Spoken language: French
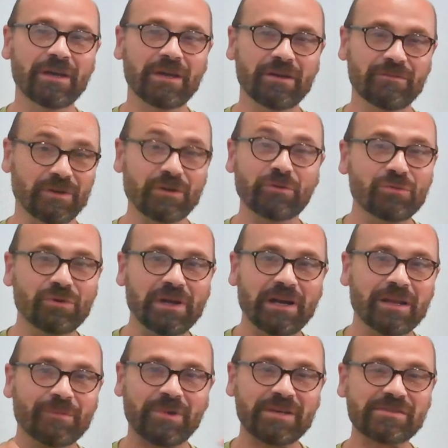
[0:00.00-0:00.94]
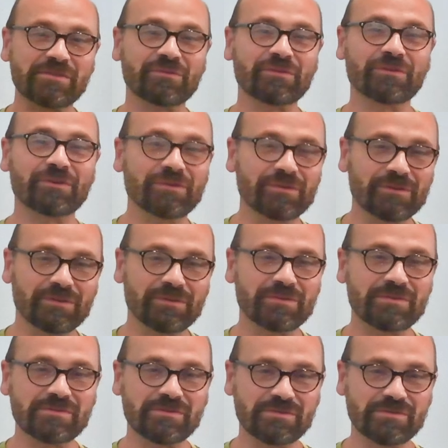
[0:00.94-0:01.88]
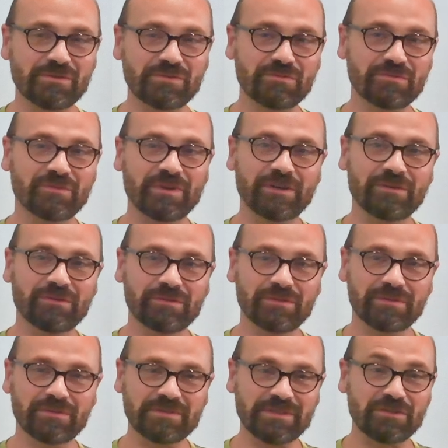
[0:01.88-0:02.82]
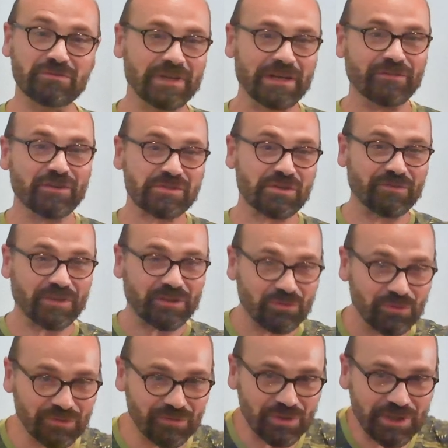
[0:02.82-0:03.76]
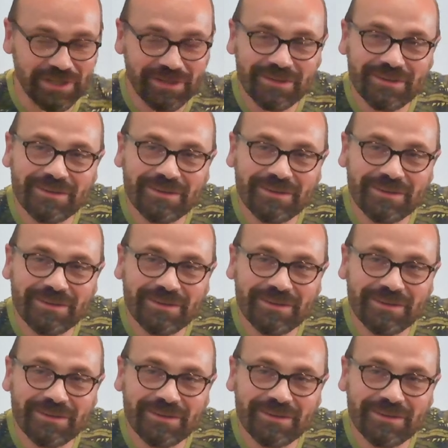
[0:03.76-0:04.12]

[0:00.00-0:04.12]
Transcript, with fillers: Enfin, où il a l'impression que sa nouvelle, euh, sa nouvelle invention va tout lui voler.